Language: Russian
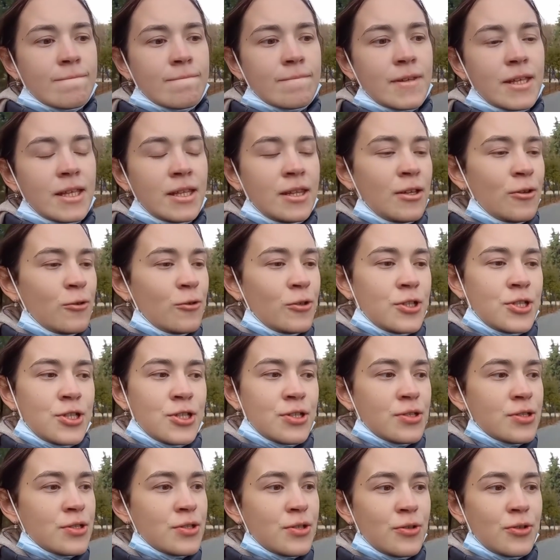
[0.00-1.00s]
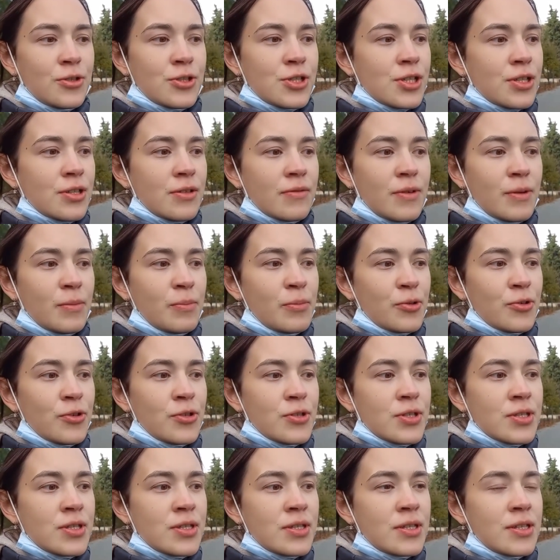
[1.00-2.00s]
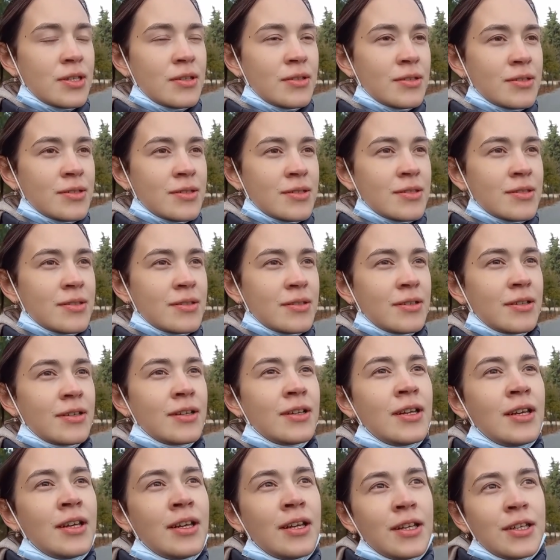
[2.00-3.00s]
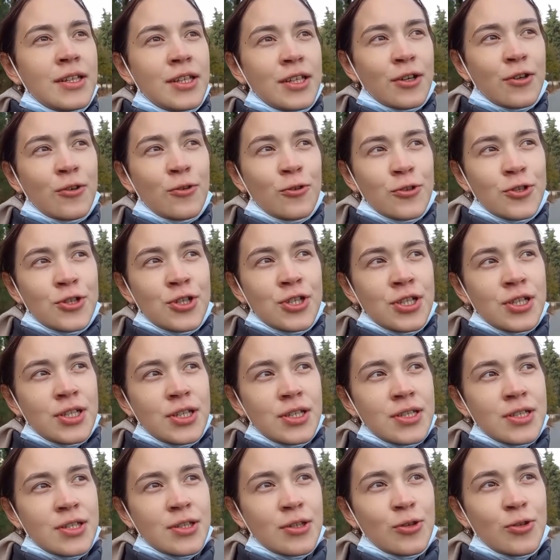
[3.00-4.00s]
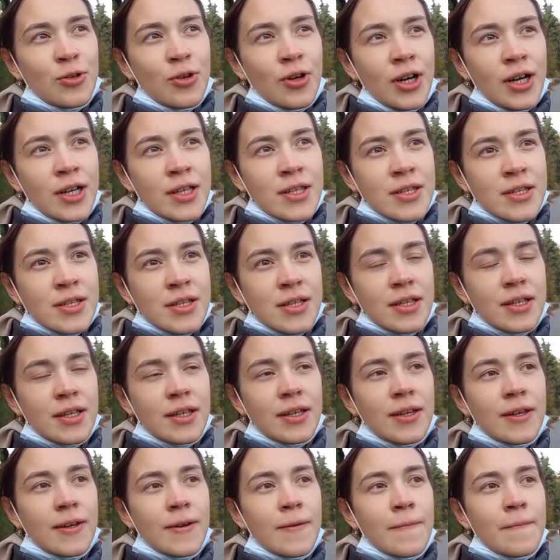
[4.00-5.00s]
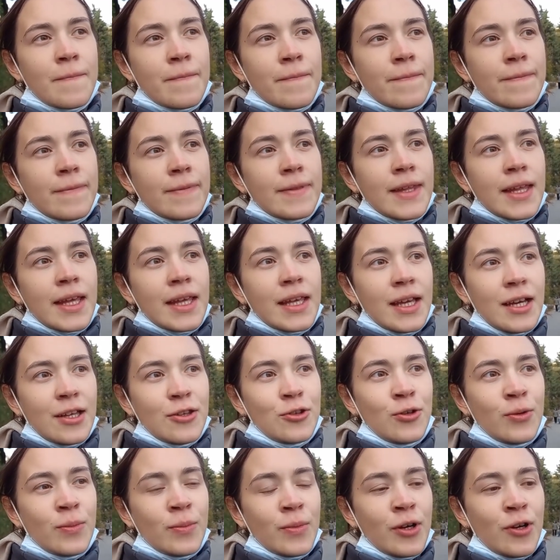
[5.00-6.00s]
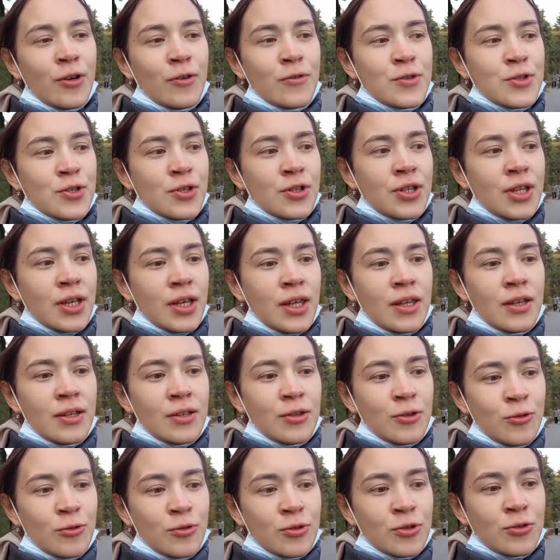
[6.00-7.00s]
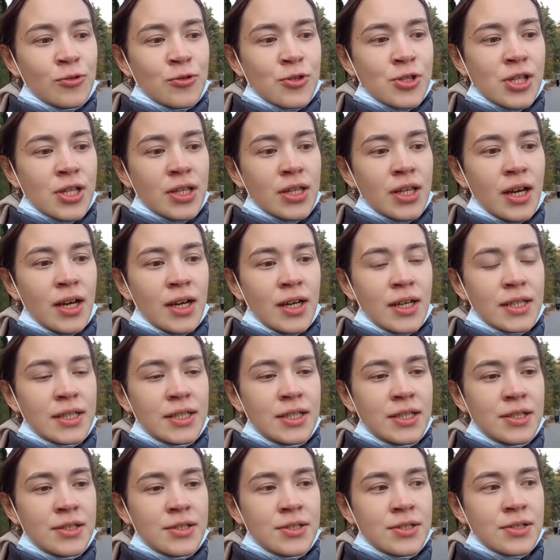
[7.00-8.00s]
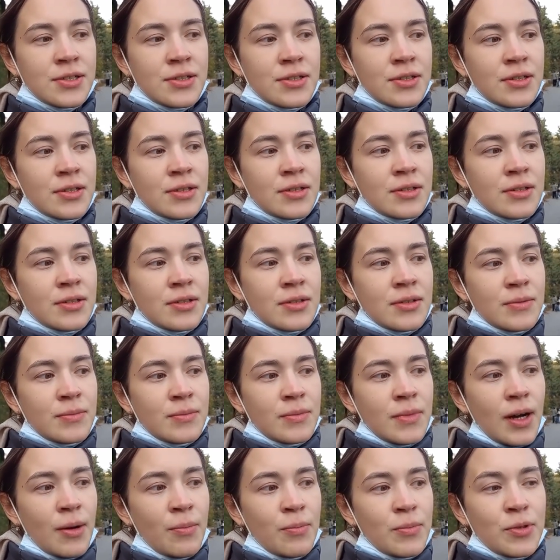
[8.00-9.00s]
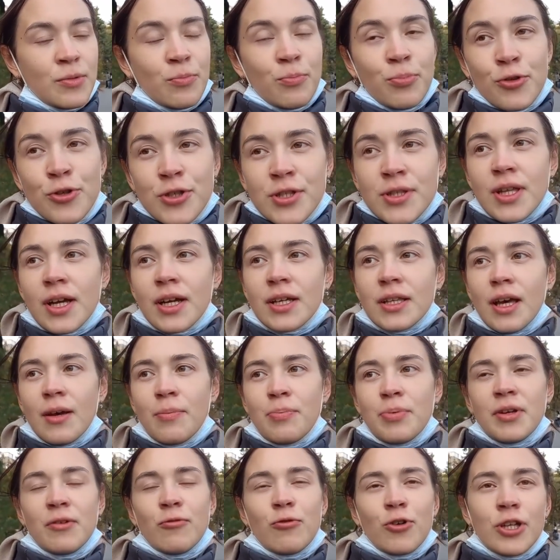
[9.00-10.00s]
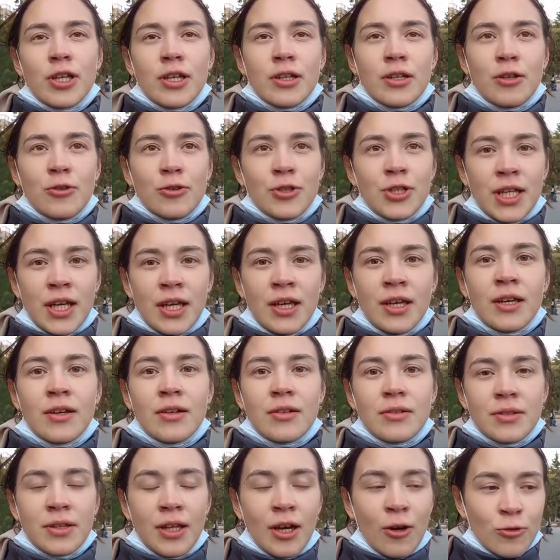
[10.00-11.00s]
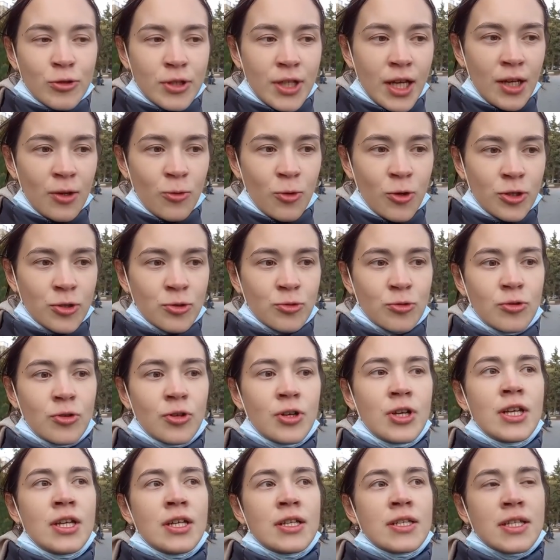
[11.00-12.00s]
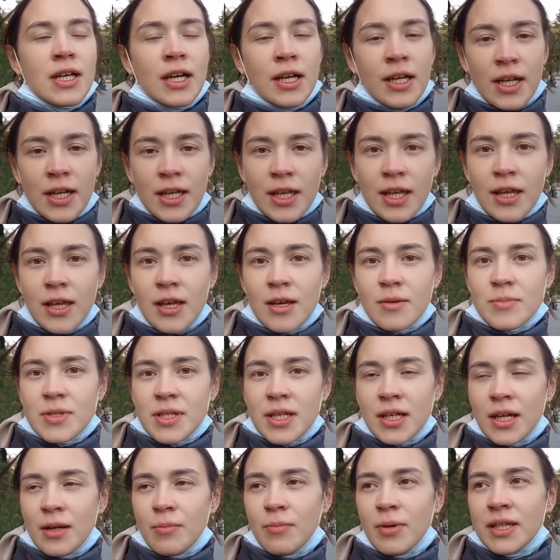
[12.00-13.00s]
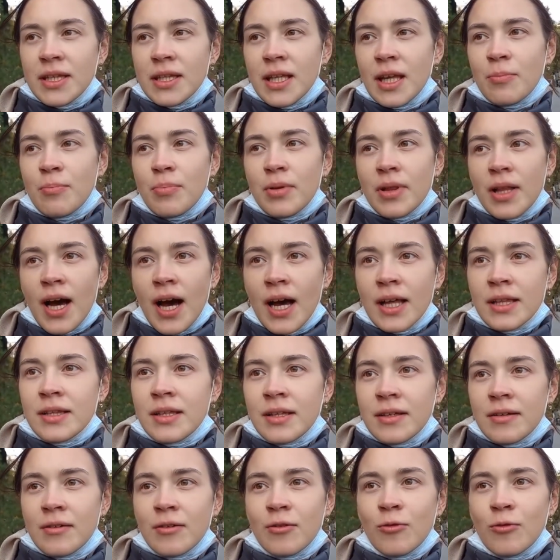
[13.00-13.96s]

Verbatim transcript: Это очень сложный вопрос. И с текущей ситуацией, я думаю, все-таки ну, нужно находить а пусть тогда переводят людей на удаленку с сохранением заработной платы.